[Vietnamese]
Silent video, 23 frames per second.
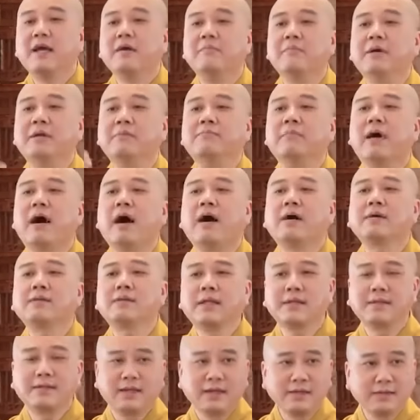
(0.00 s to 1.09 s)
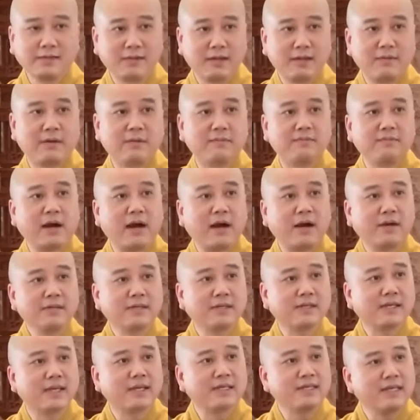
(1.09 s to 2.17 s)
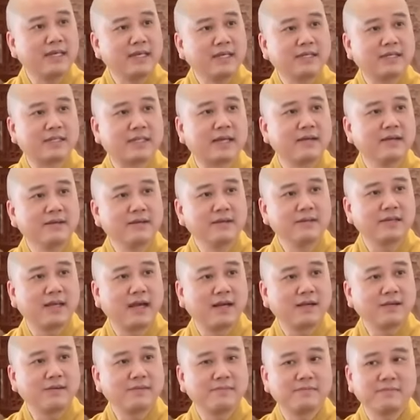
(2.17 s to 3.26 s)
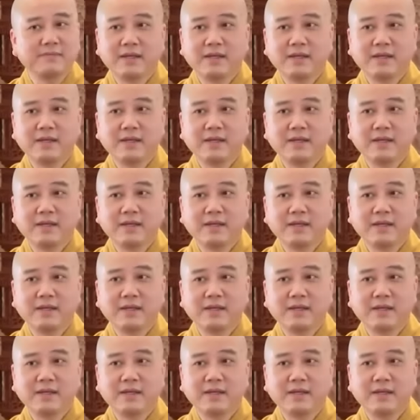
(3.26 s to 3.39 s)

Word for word: mình mở tin tức hay mình mở những cái gì người ta hướng dẫn